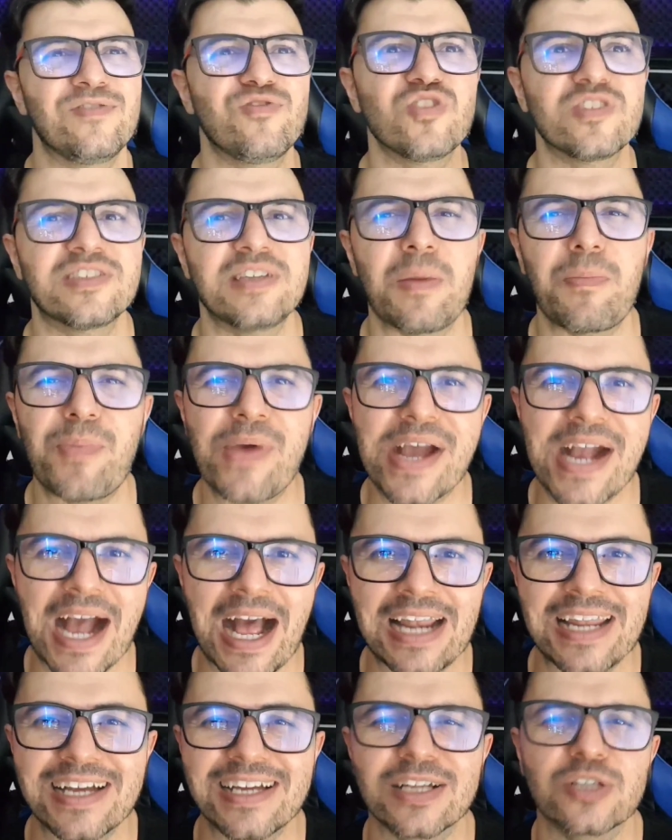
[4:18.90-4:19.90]
se você
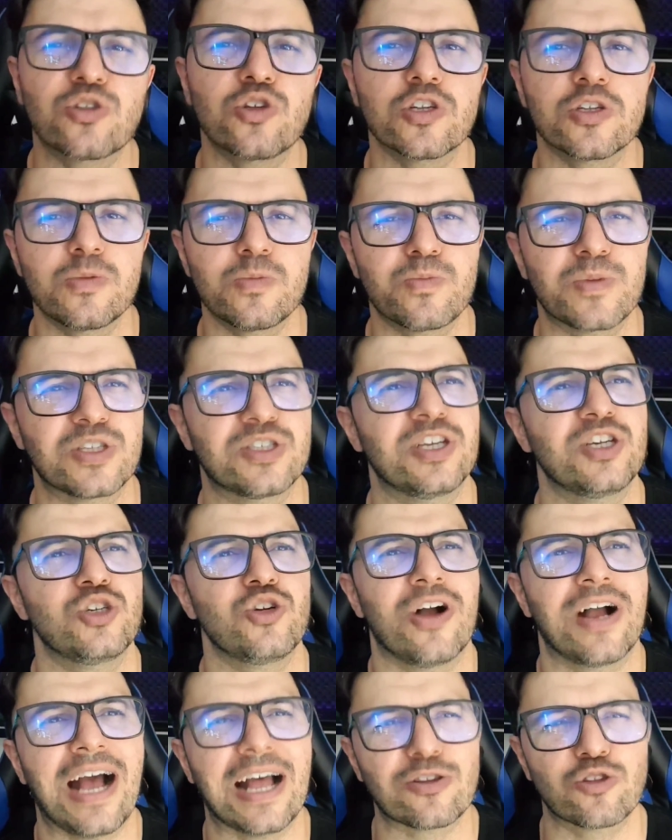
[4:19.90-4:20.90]
pegar ali Gran Turismo para você
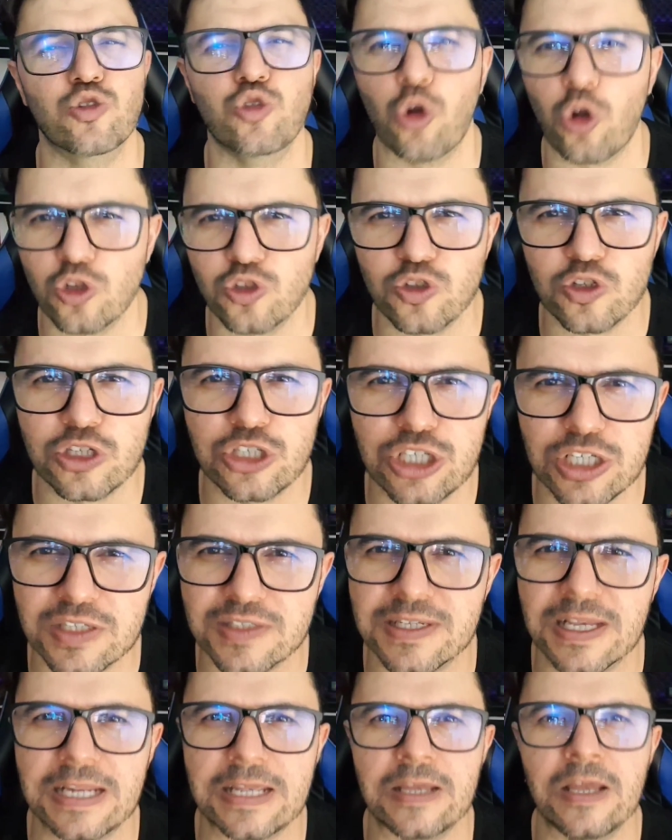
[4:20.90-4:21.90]
jogar todos os
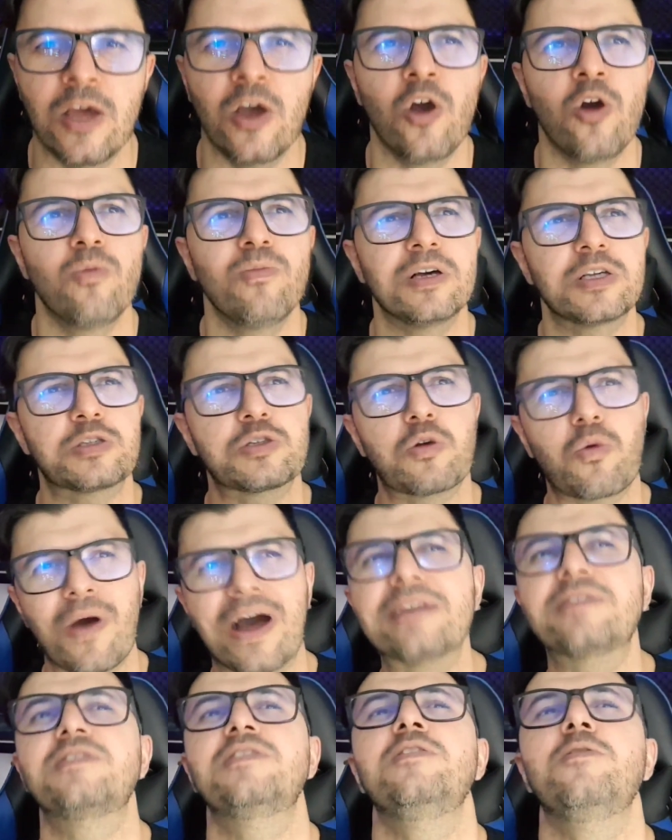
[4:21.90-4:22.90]
dias ali umas
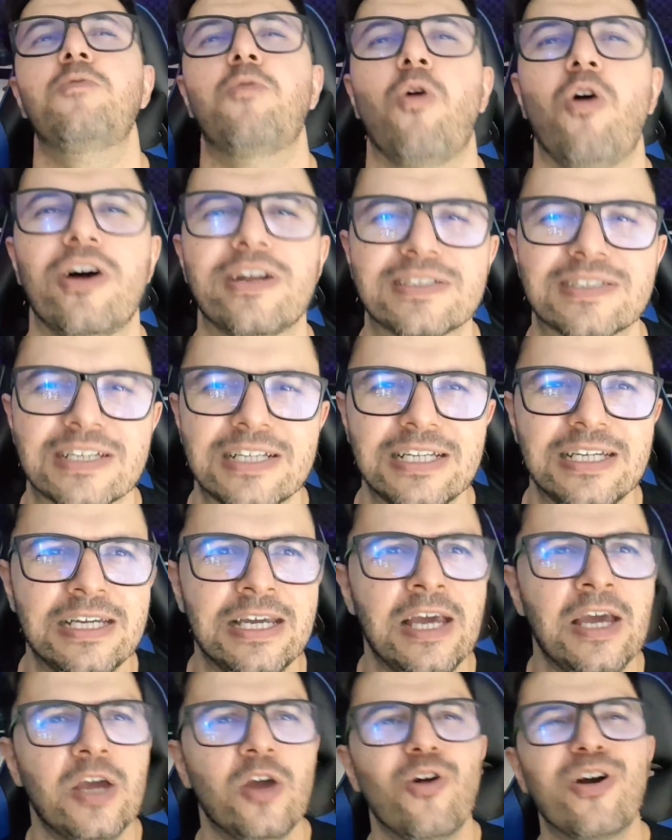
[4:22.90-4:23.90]
4, 5 horas
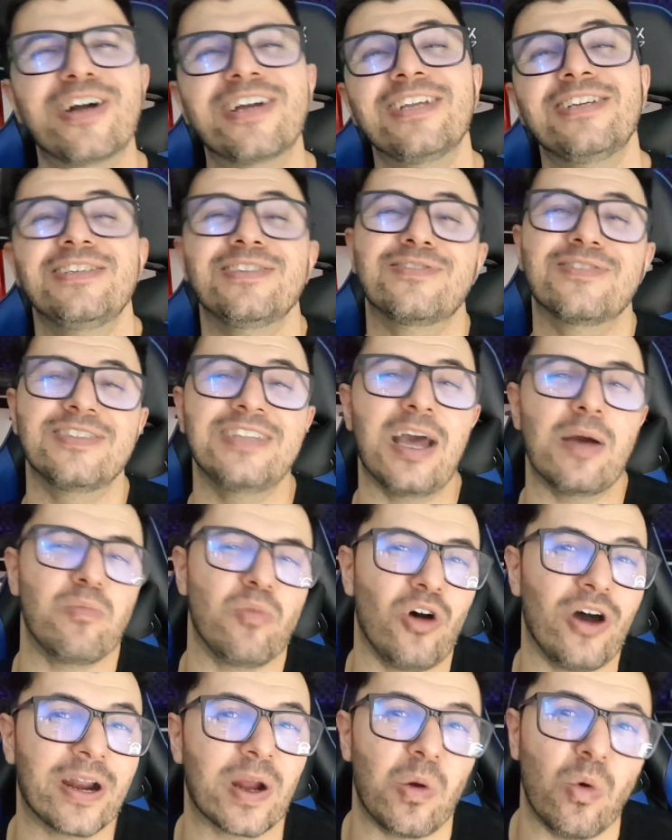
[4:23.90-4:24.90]
ali, eu acredito que
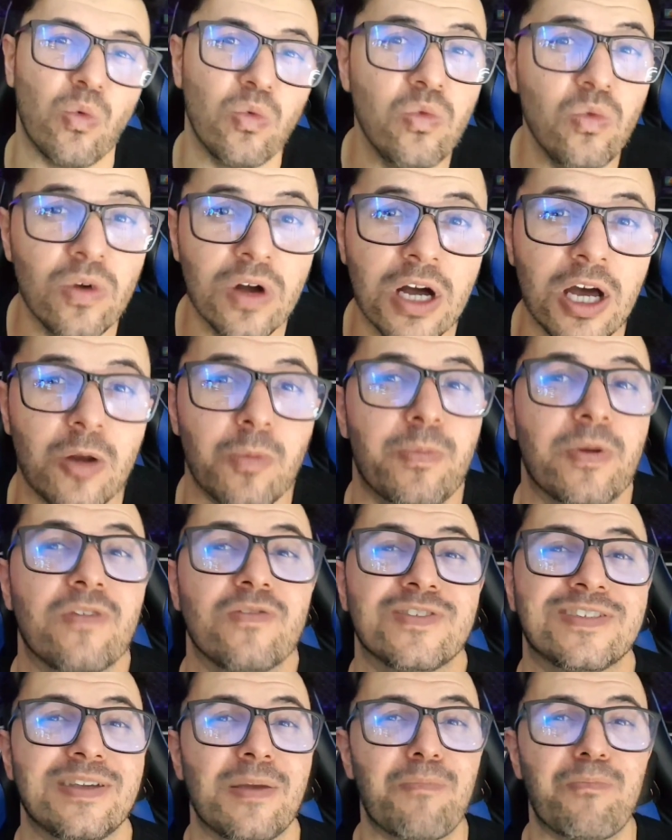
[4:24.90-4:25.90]
demora um ano para
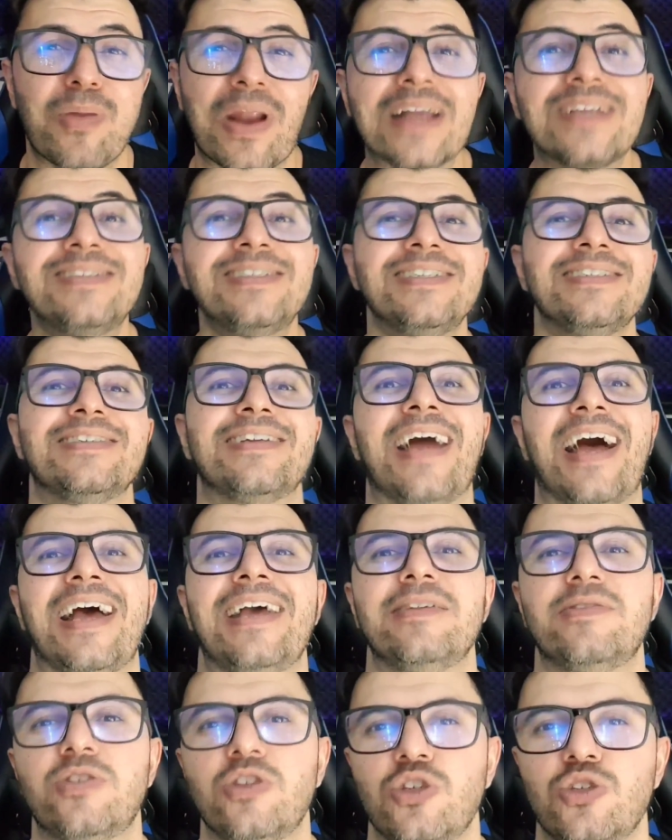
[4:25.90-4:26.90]
você
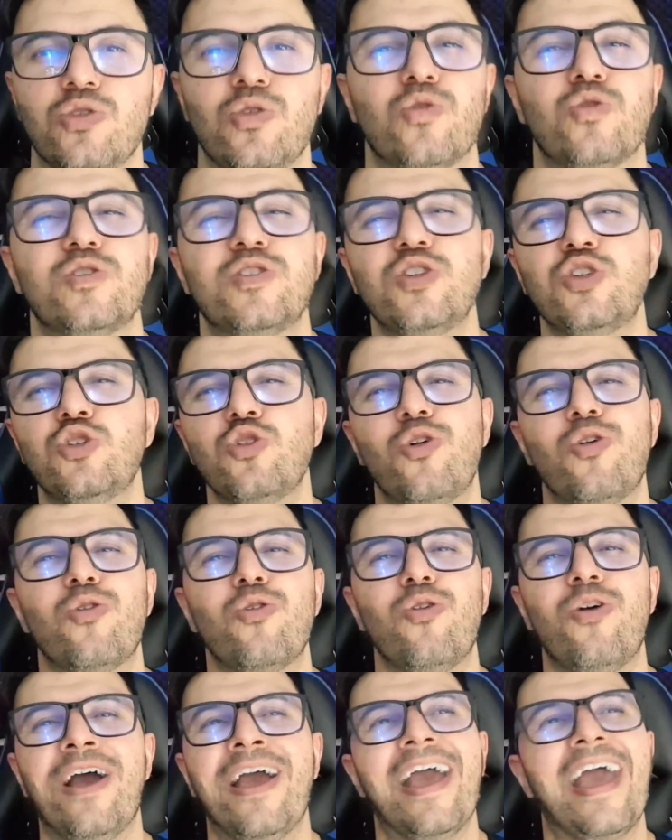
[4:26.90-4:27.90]
platinar esse jogo. Esse
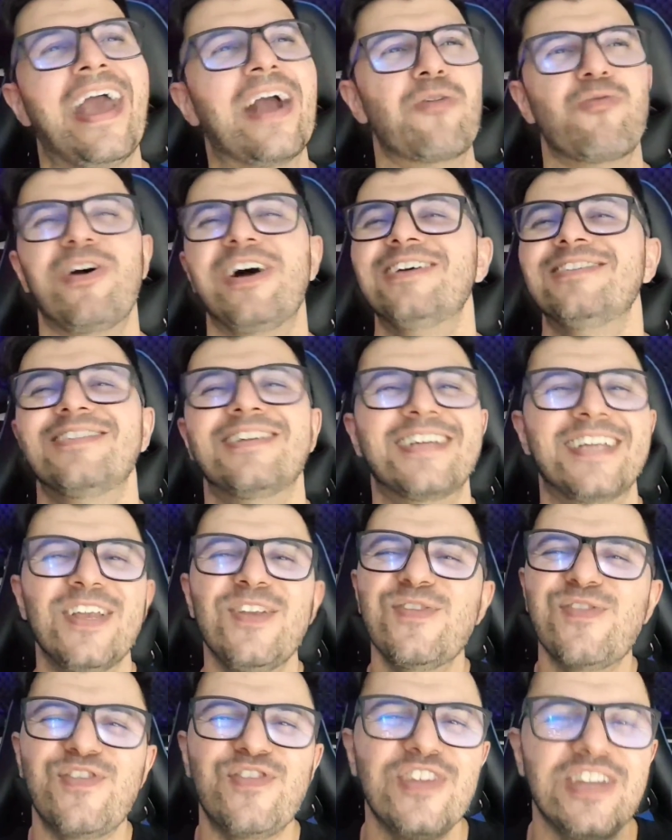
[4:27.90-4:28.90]
jogo é quase que
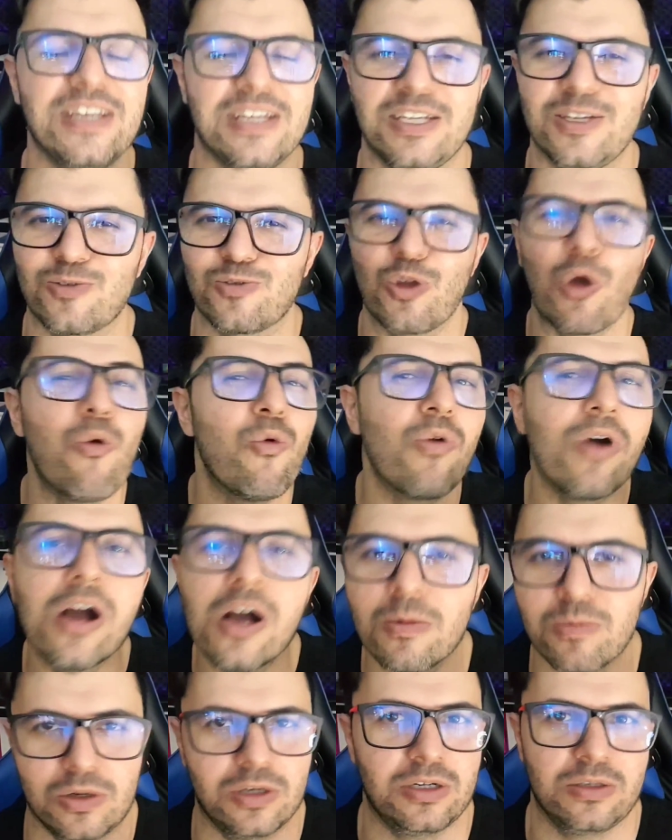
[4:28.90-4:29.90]
infinito. Eu
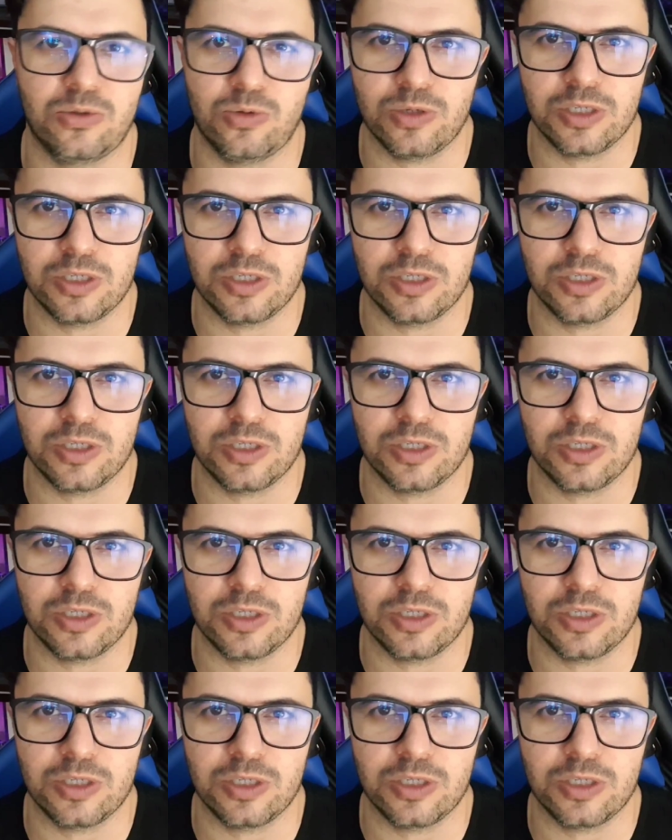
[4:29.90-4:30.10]
amo Gran